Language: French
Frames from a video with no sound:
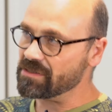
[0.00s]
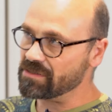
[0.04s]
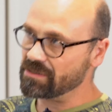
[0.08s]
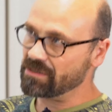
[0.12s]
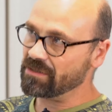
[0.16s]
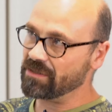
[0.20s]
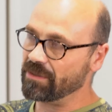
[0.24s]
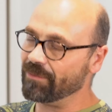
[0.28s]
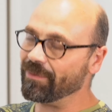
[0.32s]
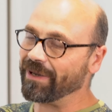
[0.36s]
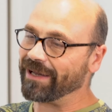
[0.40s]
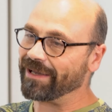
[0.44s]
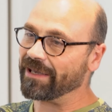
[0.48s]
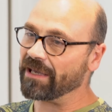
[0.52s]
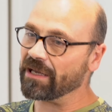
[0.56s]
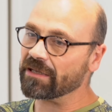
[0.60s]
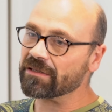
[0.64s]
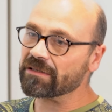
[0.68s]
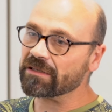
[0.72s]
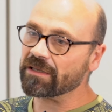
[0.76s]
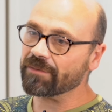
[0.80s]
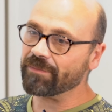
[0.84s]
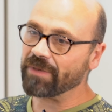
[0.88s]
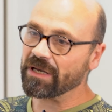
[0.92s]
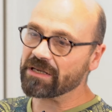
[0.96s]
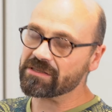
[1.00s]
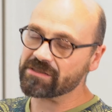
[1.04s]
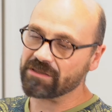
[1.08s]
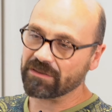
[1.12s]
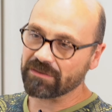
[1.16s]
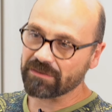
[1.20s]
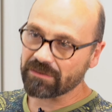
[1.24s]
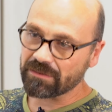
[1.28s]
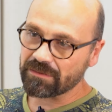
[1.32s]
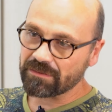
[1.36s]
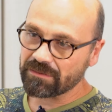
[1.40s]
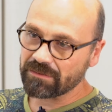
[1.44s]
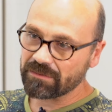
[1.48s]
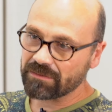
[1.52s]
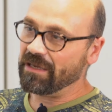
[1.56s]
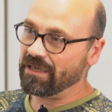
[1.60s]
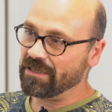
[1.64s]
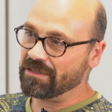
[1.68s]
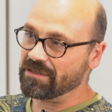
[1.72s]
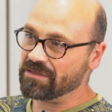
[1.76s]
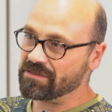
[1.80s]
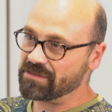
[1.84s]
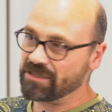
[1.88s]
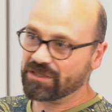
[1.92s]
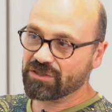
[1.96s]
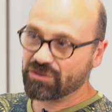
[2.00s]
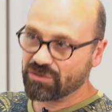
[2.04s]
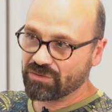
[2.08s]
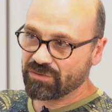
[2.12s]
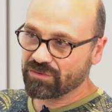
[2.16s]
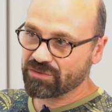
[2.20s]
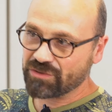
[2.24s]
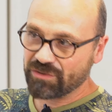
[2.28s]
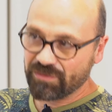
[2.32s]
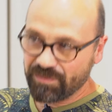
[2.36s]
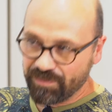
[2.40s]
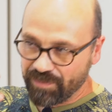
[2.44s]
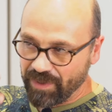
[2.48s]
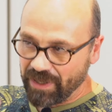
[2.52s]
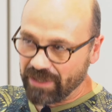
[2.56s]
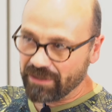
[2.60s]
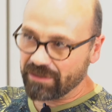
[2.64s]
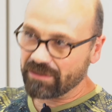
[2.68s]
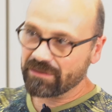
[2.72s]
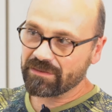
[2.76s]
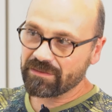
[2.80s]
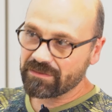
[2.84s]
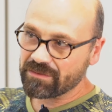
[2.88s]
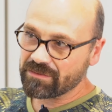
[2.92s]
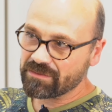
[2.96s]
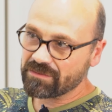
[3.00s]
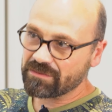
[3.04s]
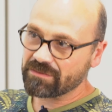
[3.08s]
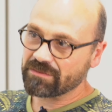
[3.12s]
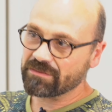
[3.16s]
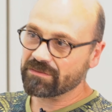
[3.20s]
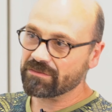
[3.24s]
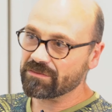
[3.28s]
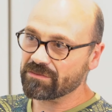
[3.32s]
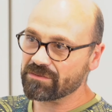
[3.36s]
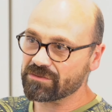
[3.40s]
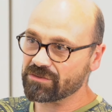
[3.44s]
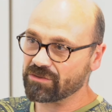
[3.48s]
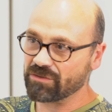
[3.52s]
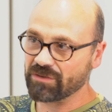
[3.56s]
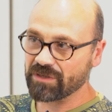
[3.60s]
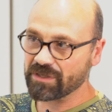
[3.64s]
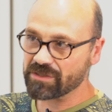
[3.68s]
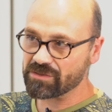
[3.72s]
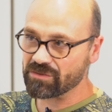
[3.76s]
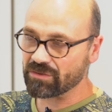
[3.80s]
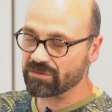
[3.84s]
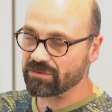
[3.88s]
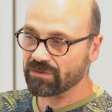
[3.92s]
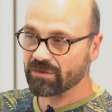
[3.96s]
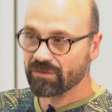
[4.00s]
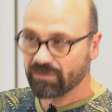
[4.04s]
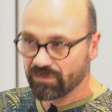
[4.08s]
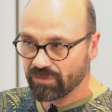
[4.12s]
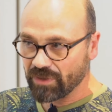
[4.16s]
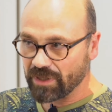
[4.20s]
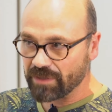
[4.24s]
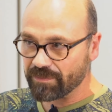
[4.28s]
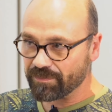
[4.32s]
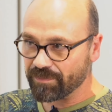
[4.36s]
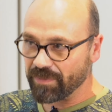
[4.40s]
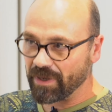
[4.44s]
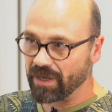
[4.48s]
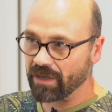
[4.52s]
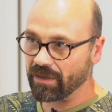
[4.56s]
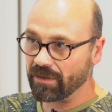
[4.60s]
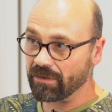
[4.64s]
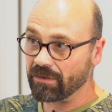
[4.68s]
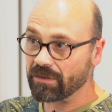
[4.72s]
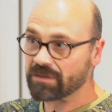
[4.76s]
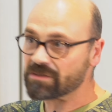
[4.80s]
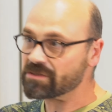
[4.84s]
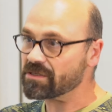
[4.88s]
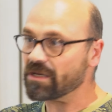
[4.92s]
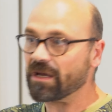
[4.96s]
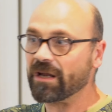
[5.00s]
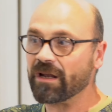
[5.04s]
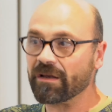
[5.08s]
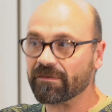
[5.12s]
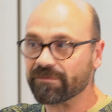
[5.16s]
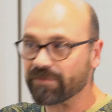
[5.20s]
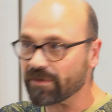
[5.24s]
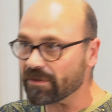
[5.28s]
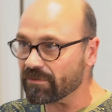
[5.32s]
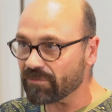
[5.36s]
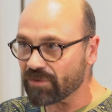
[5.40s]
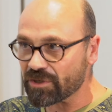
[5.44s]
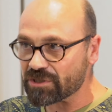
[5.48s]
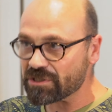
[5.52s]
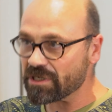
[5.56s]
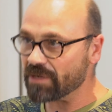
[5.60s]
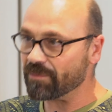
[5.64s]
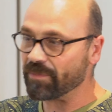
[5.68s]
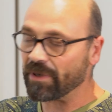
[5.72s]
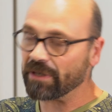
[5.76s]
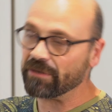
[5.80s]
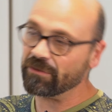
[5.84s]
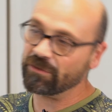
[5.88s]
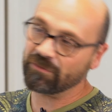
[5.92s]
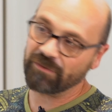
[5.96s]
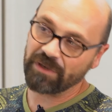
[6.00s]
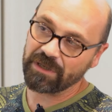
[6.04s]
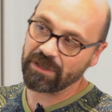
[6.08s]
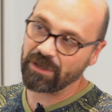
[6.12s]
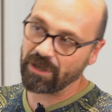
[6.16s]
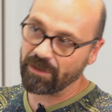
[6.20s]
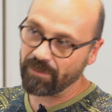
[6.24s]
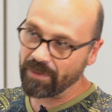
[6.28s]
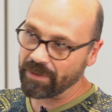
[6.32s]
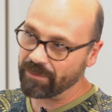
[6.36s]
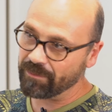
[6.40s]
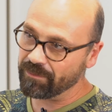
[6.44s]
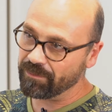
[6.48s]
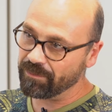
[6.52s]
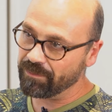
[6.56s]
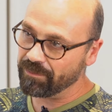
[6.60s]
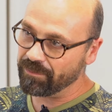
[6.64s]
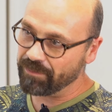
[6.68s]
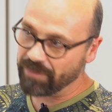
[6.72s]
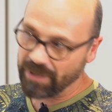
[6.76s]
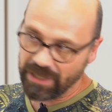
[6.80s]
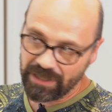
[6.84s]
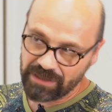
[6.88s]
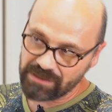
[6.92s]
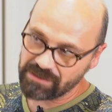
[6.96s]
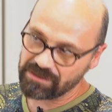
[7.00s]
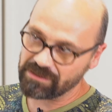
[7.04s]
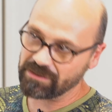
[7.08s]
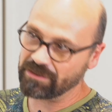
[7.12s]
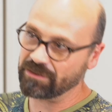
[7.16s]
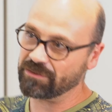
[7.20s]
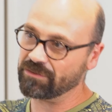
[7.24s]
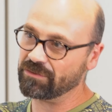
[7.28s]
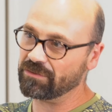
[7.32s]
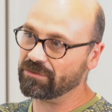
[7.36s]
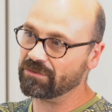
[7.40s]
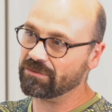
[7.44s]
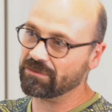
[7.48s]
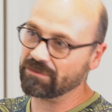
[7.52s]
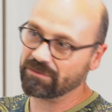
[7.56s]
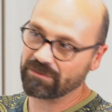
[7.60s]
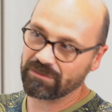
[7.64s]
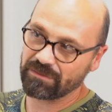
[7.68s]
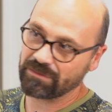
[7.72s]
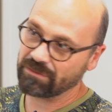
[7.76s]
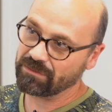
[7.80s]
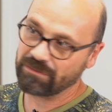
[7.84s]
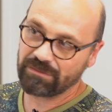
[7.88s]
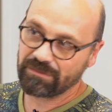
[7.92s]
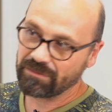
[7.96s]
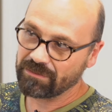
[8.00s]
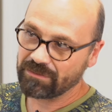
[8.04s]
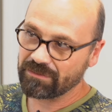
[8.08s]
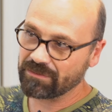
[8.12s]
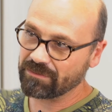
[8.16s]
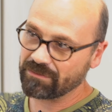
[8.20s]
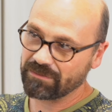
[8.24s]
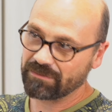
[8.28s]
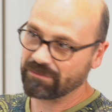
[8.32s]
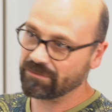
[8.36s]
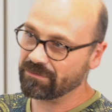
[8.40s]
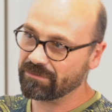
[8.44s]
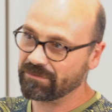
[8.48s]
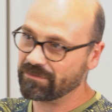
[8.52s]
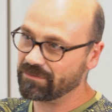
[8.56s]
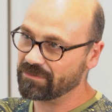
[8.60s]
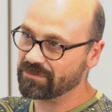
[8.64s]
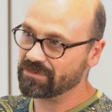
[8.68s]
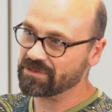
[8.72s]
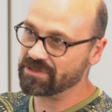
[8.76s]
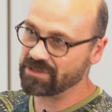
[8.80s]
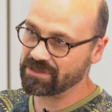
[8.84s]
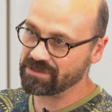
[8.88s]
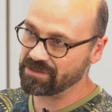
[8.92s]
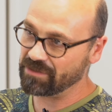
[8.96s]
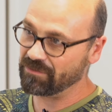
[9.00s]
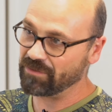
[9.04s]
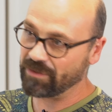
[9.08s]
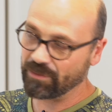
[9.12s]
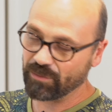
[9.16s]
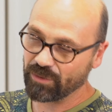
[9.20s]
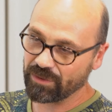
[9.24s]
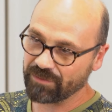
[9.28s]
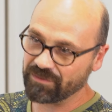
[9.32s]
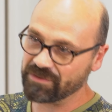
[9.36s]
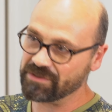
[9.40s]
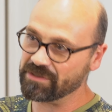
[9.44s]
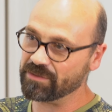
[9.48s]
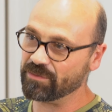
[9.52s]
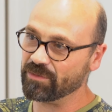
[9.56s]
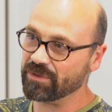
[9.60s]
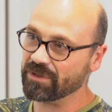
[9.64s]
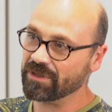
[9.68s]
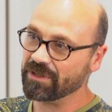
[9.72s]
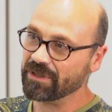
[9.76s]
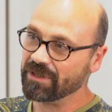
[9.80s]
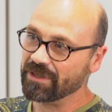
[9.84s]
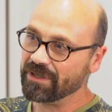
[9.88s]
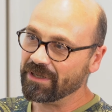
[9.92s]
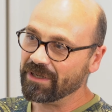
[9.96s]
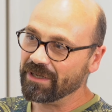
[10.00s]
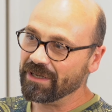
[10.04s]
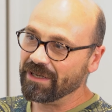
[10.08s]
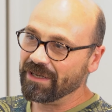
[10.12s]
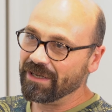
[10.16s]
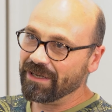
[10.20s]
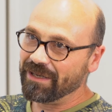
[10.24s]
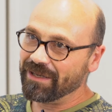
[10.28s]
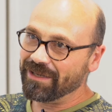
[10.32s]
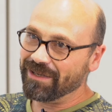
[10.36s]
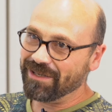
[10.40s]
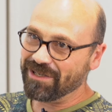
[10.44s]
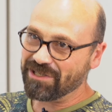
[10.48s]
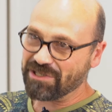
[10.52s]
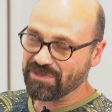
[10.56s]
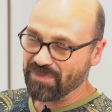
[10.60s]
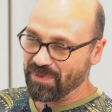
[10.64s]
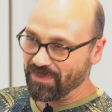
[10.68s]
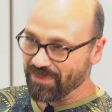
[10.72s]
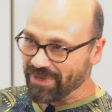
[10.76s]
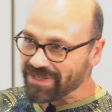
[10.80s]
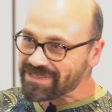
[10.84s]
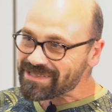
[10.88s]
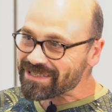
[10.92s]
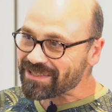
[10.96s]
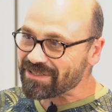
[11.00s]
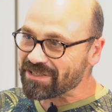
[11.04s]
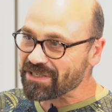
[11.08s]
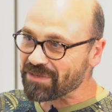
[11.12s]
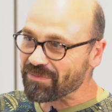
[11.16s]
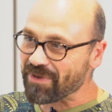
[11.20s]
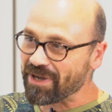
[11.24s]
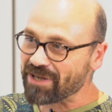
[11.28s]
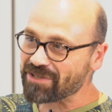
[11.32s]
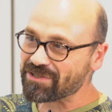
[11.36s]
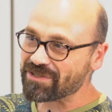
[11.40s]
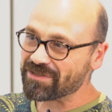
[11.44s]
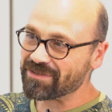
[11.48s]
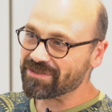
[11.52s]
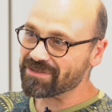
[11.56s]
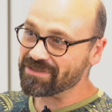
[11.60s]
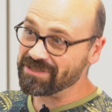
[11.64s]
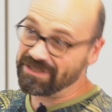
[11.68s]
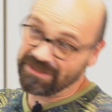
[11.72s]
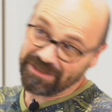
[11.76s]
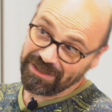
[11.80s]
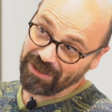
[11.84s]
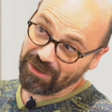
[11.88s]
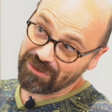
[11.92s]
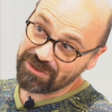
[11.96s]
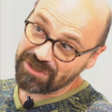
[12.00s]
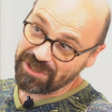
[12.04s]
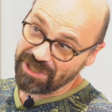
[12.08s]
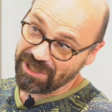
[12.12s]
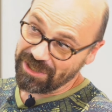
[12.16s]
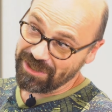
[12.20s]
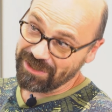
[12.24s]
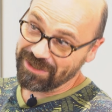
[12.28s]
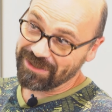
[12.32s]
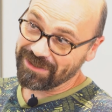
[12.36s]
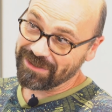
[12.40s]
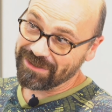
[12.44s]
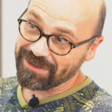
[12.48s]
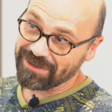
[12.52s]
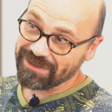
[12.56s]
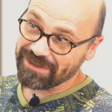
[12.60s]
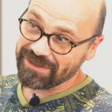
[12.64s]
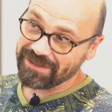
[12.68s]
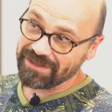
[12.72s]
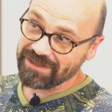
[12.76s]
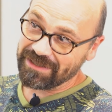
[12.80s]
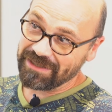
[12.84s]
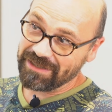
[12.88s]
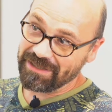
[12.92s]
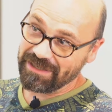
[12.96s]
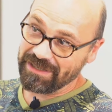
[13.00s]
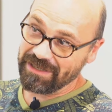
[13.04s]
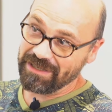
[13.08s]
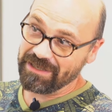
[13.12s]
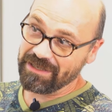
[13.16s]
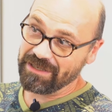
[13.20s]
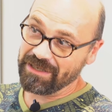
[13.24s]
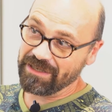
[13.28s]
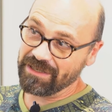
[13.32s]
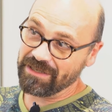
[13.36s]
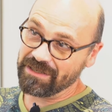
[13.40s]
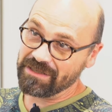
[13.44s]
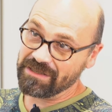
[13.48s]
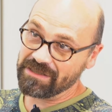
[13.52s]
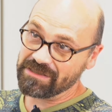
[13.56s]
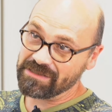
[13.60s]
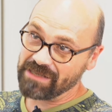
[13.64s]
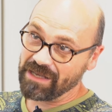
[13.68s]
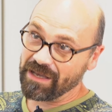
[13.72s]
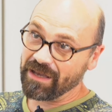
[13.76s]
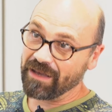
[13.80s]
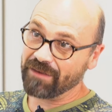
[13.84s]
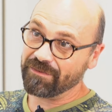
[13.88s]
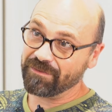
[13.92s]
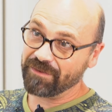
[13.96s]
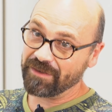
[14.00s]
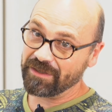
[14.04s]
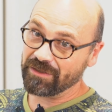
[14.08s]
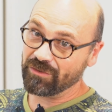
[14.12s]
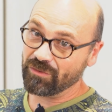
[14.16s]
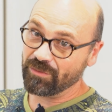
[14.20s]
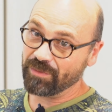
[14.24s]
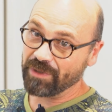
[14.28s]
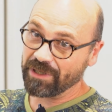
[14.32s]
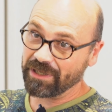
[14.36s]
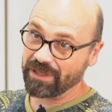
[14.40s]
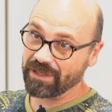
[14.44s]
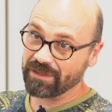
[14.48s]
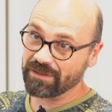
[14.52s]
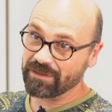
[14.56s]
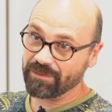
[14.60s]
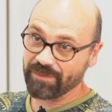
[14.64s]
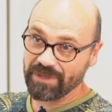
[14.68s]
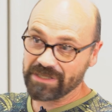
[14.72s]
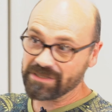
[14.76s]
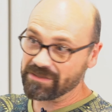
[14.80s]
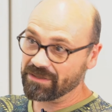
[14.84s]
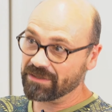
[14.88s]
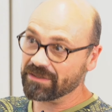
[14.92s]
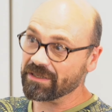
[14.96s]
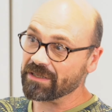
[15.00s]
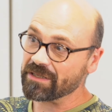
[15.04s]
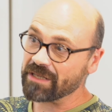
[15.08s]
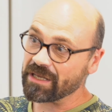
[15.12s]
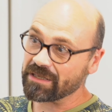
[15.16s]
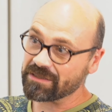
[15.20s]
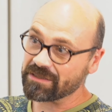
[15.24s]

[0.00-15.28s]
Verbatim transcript: C'était Brian des personnes. Il disait je, je, peins ce que les autres ne voient pas. Alors si à la fin, une fois que je l'ai peint, ils le voient quand même pas, que c'est que c'est vraiment invisible. Et j'aimais bien cette démarche, c'était entier, et, ça a fait de Brian des personnes un